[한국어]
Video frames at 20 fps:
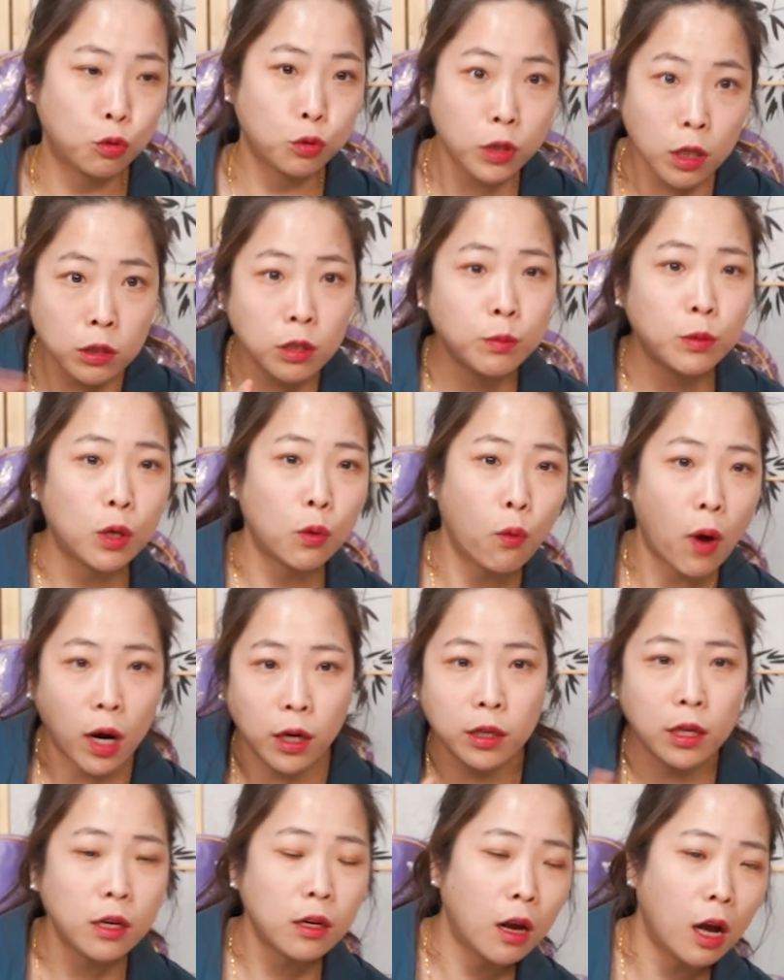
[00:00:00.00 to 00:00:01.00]
조사님들이
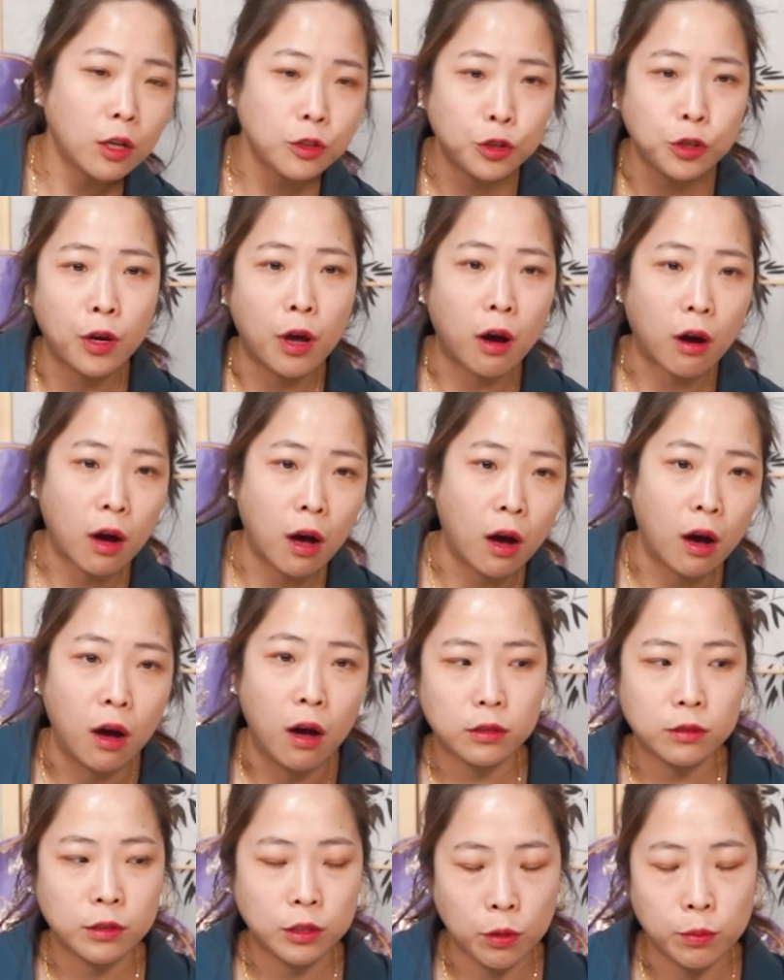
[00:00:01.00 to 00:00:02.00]
왕래를 하셔야가
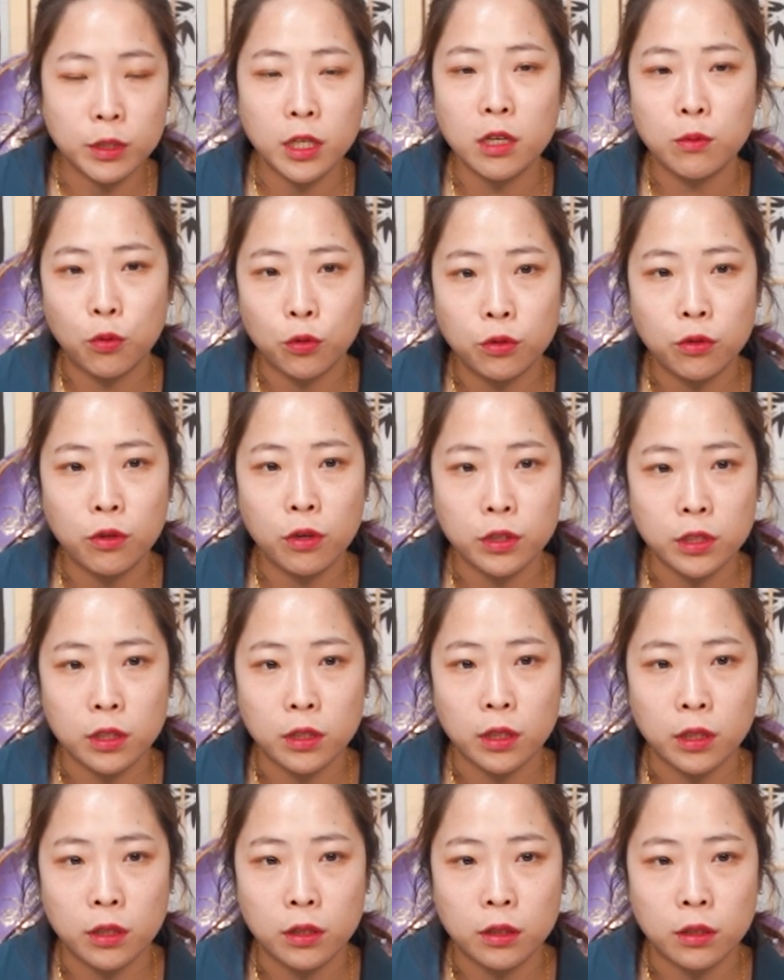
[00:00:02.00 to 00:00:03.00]
그 점사를 보는
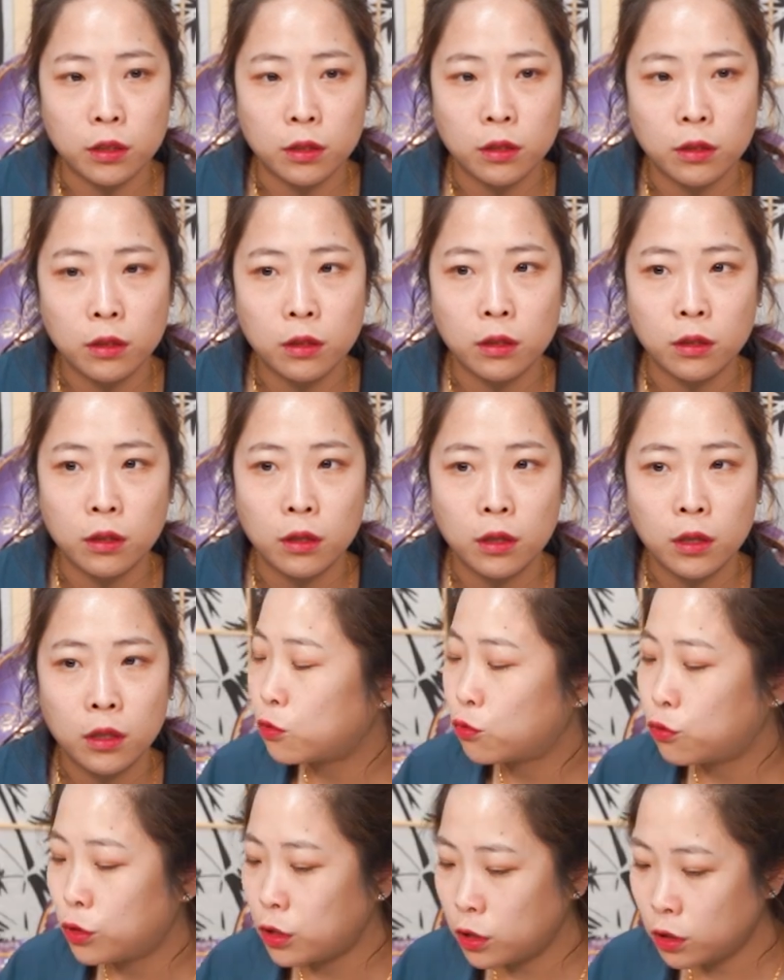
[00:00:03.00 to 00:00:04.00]
거잖아요. 어.
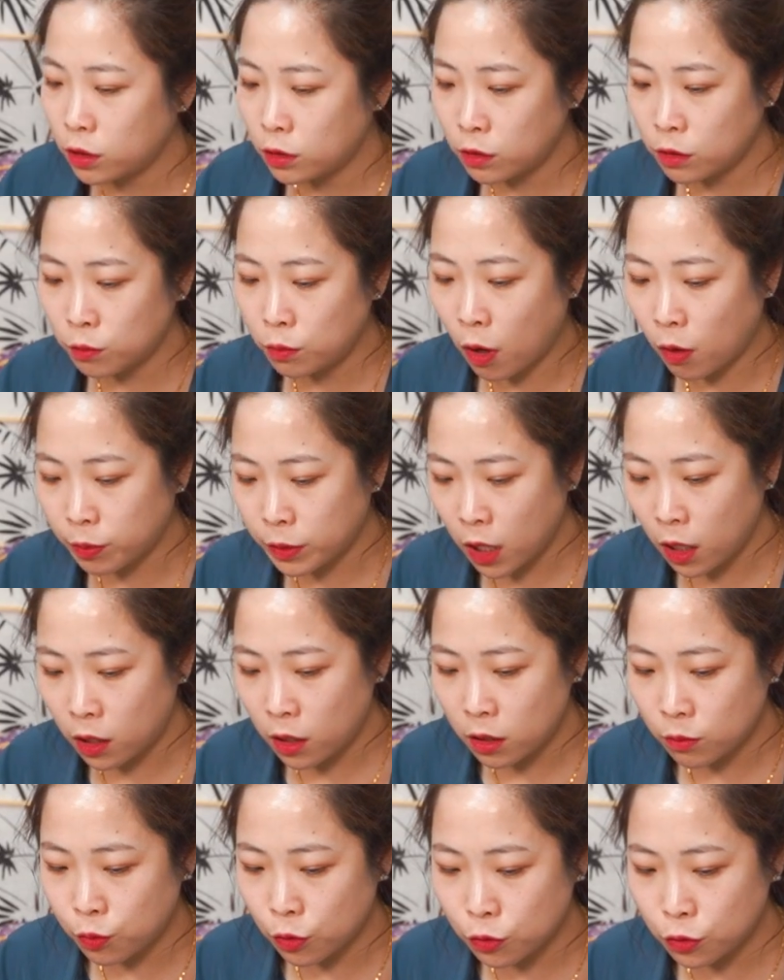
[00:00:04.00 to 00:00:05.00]
우리는
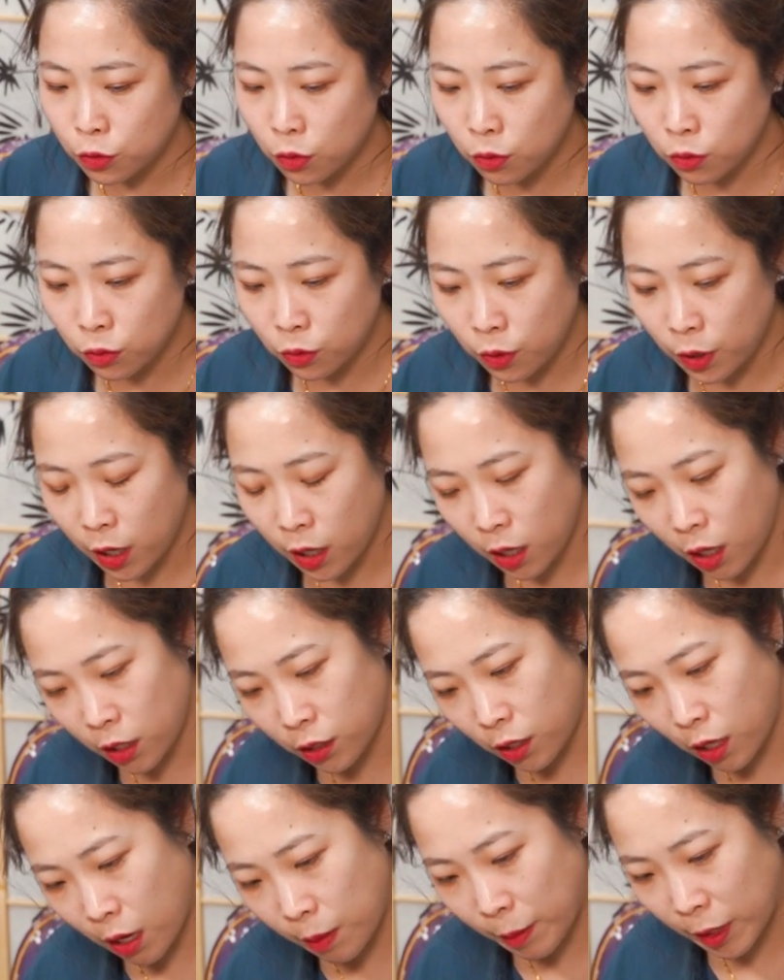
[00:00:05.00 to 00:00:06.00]
법당을 북쪽으로 해가
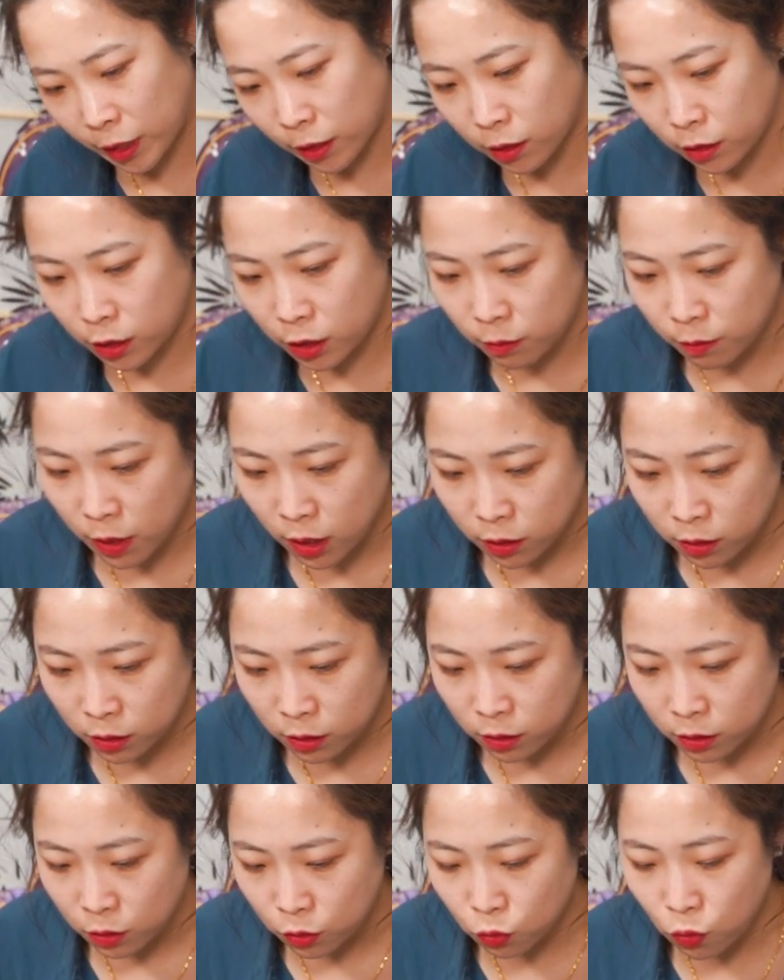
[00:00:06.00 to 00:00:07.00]
이래
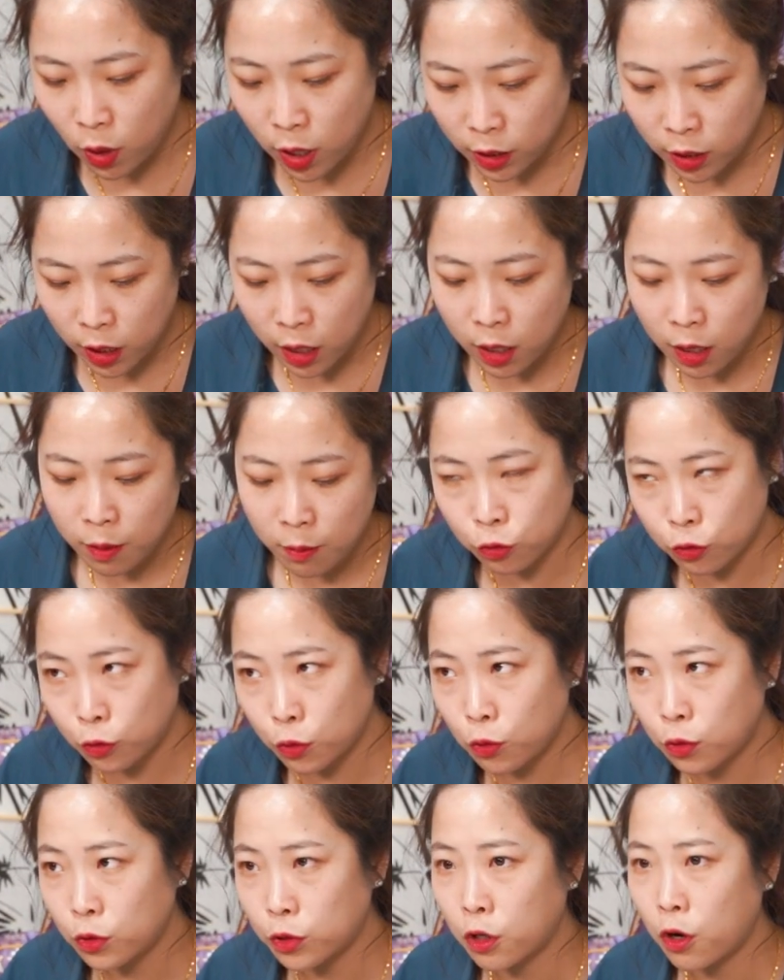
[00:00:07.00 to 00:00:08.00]
만들지만은 또 안에
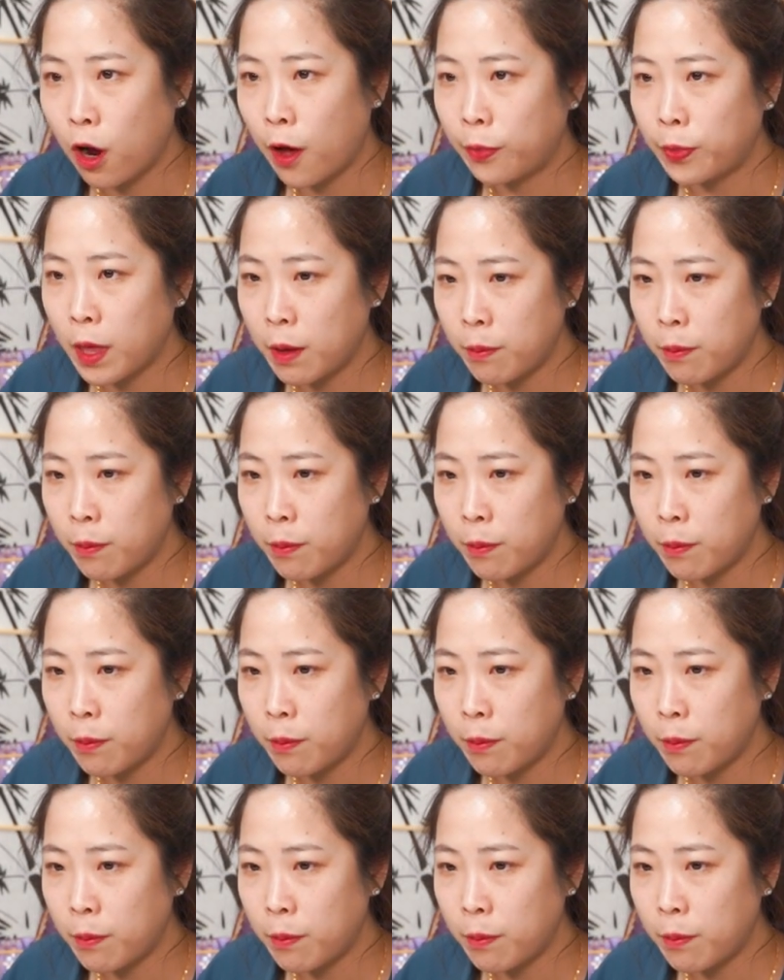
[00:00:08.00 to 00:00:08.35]
북쪽으로 정 안